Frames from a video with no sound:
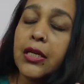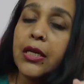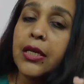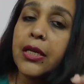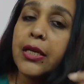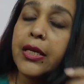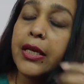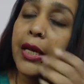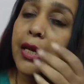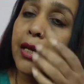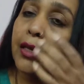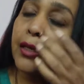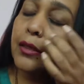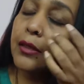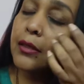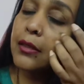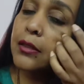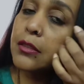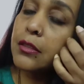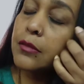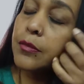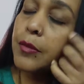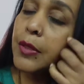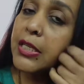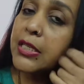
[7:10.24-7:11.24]
करके
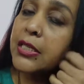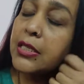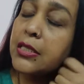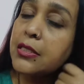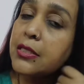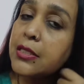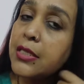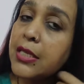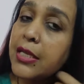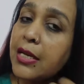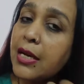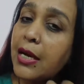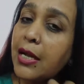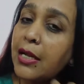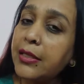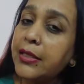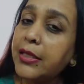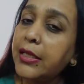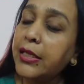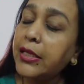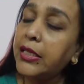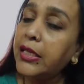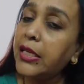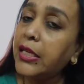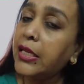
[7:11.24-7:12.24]
स्प्लिटन्स निकाल
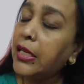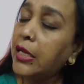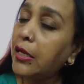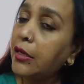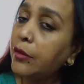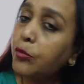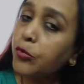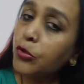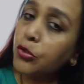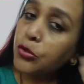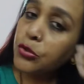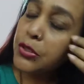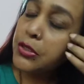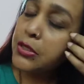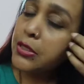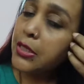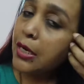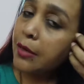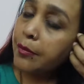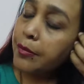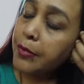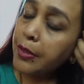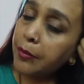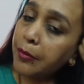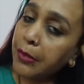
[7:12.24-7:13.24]
देनी है ये प्रोसीजर
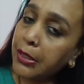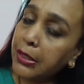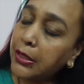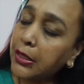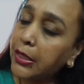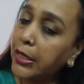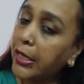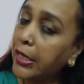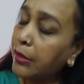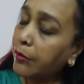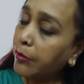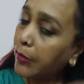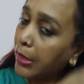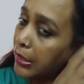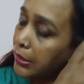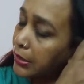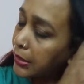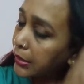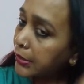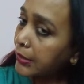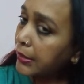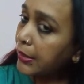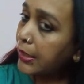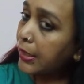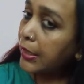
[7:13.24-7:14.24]
आपने मंथली एक बार
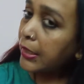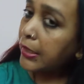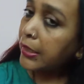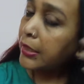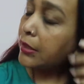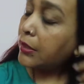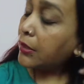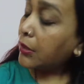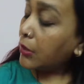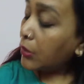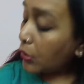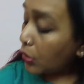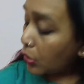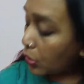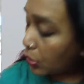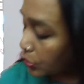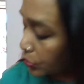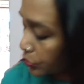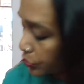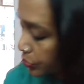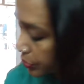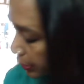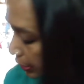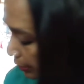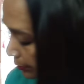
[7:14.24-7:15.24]
करना है और
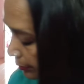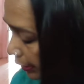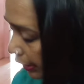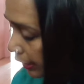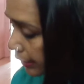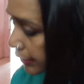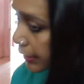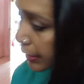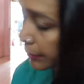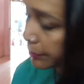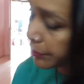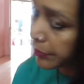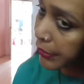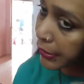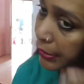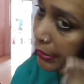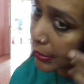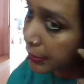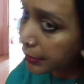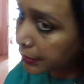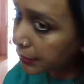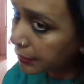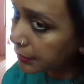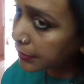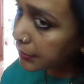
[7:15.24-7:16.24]
उसके बाद आपने
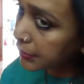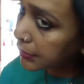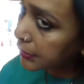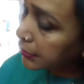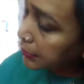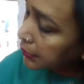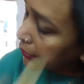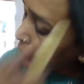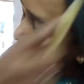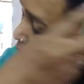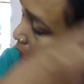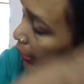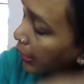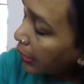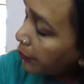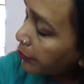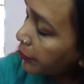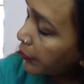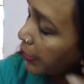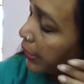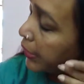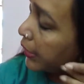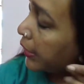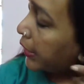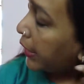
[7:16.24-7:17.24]

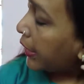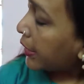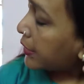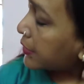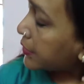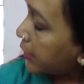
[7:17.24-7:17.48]
आपका एक